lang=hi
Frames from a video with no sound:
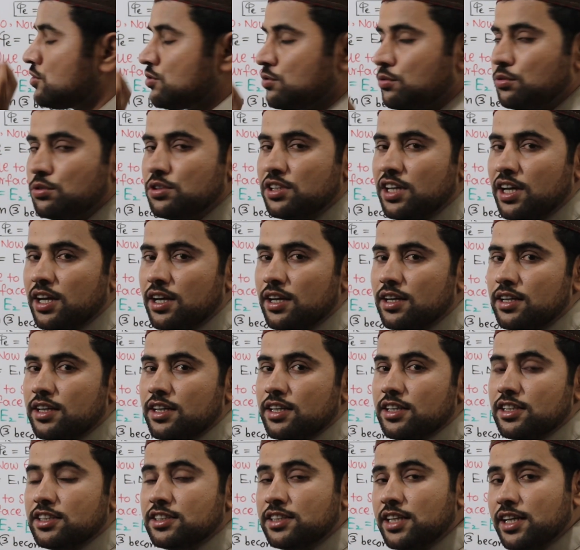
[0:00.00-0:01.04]
मौजूद है
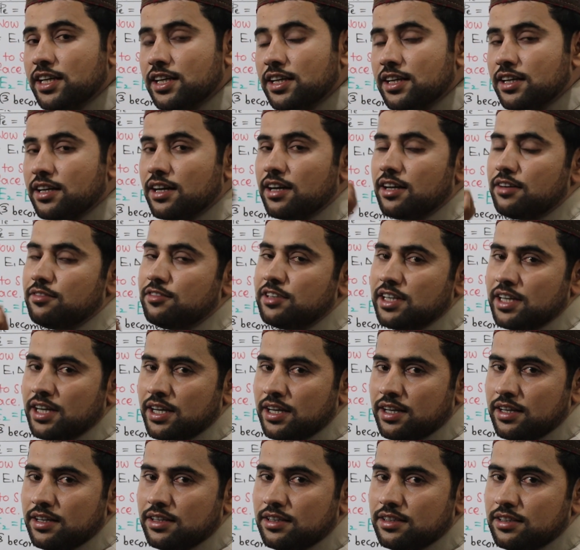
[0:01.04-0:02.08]
ये कर्व्ड
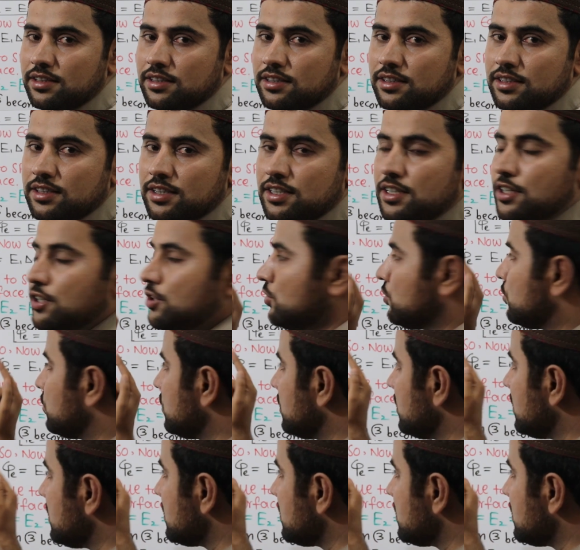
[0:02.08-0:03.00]
है तो